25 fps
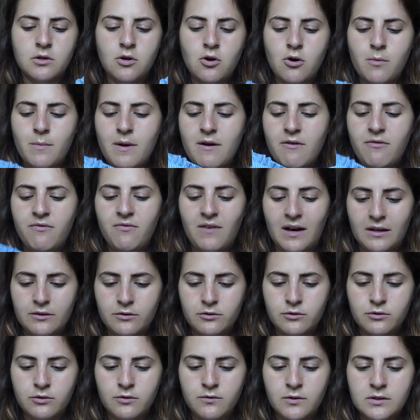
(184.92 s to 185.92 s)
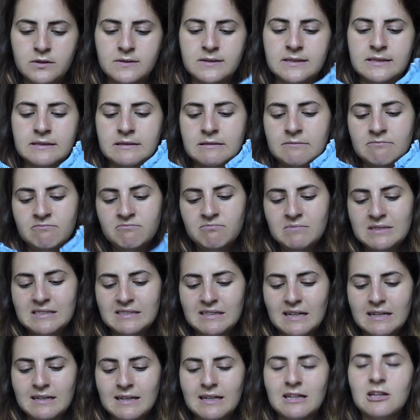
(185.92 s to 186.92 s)
come è fatto voi mi
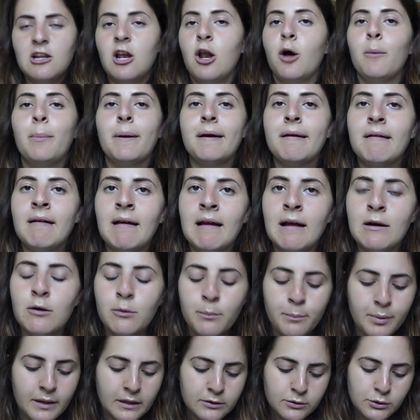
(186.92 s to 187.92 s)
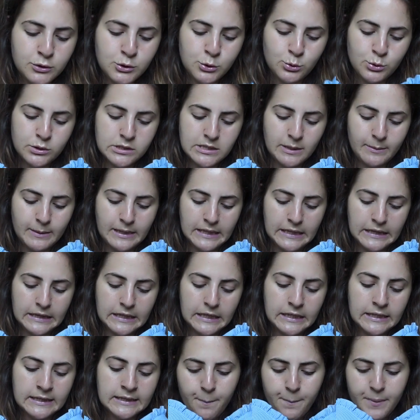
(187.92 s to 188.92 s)
state chiedendo perché l'hai comprato,
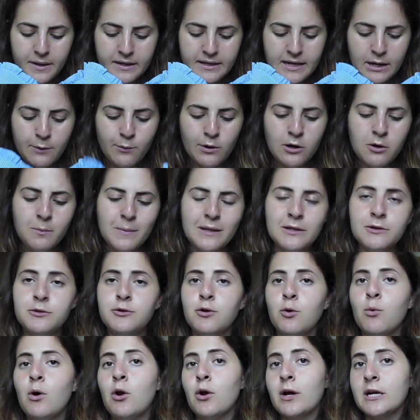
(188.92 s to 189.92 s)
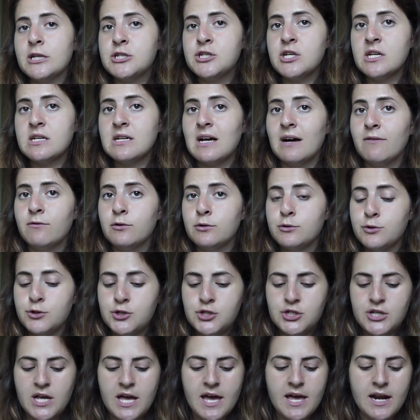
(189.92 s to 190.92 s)
giustamente. Perché in quel momento quello che cercavo
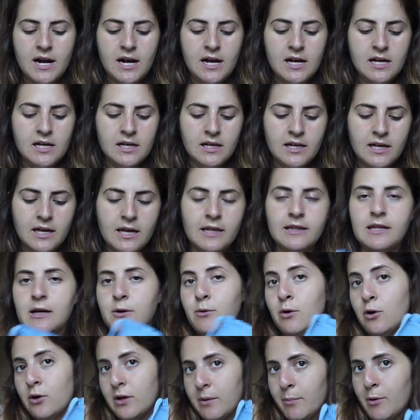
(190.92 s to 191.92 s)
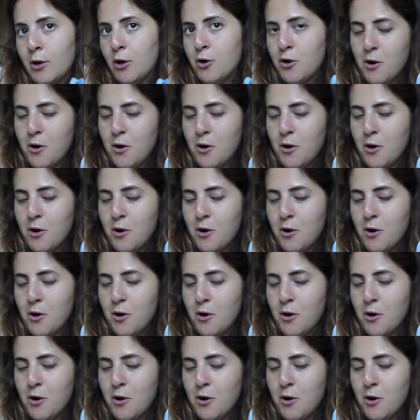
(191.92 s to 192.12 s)
non c'era, ed è quello che poi ho